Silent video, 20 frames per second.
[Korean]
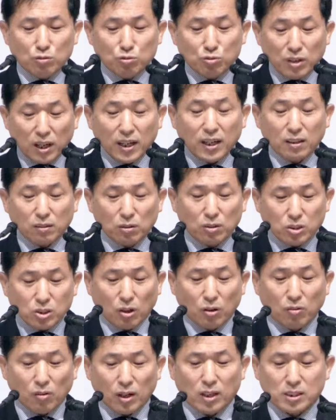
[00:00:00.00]
된 우리에게도
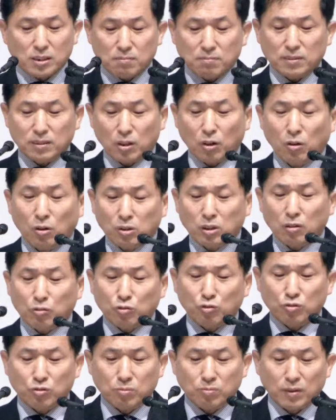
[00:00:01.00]
적용하심, 적용될
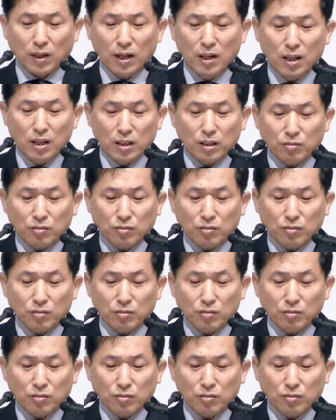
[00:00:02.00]
수 있습니다